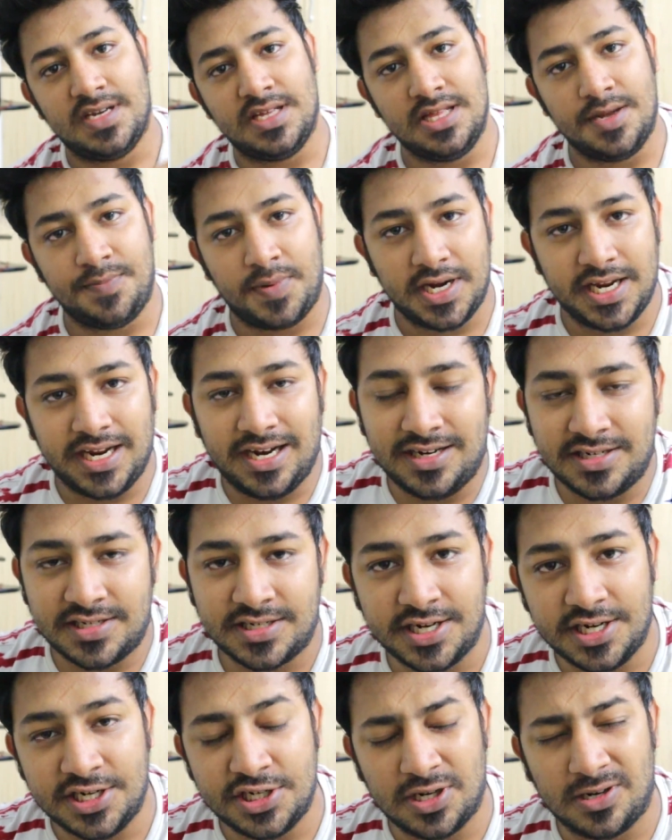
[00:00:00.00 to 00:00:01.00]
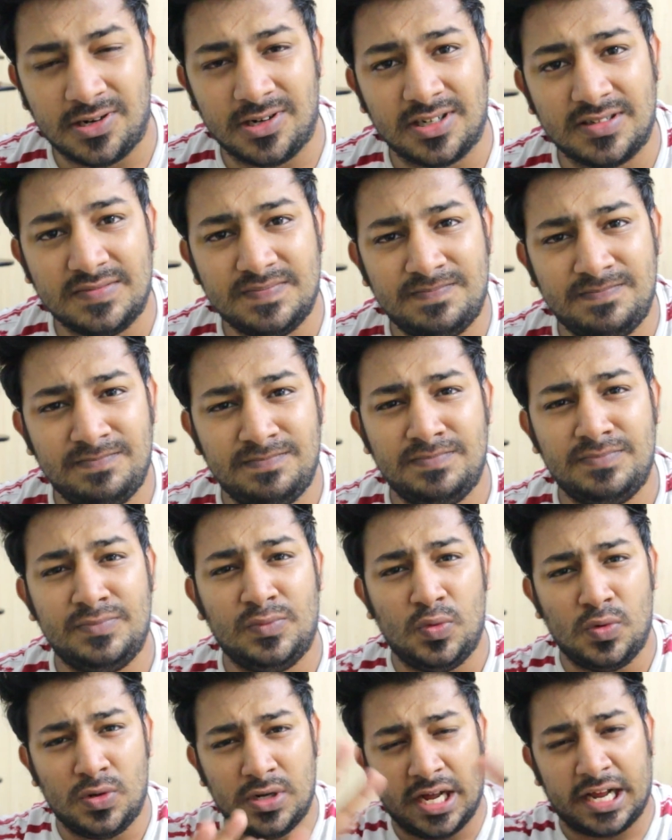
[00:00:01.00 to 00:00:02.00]
இந்த பர்டிகுலர் ஸ்க்ரீன்ஷாட்
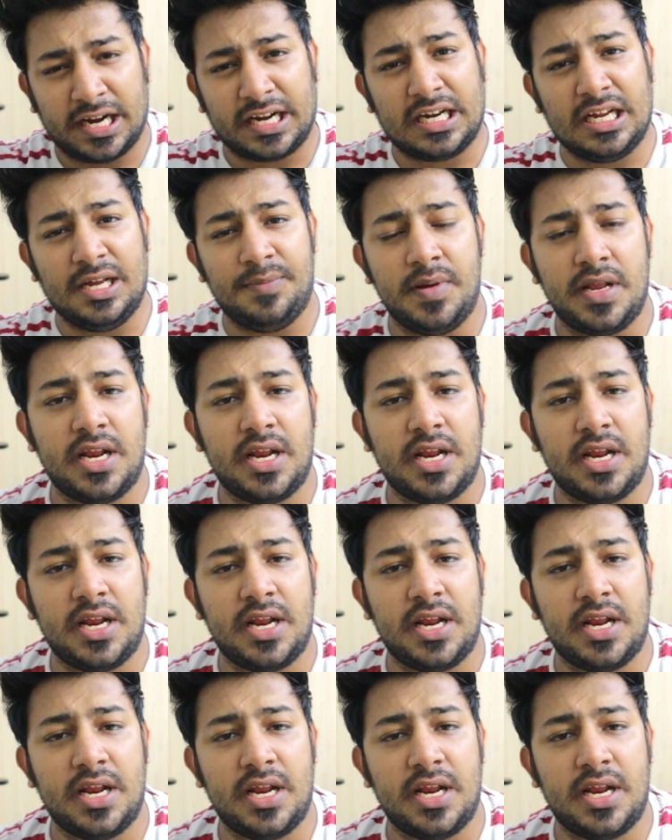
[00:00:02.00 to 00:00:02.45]
நிறைய